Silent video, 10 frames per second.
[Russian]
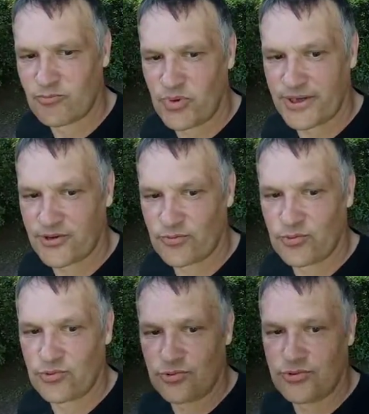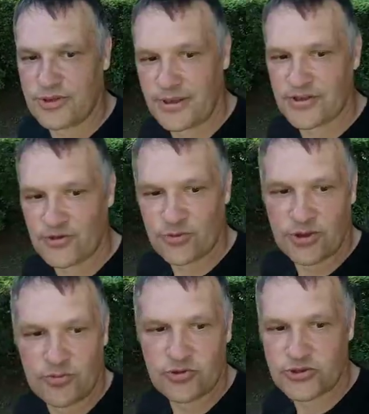Поэтому интересно
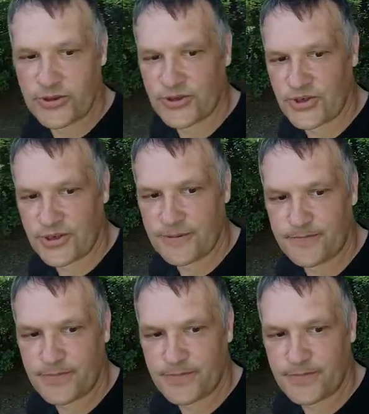было бы услышать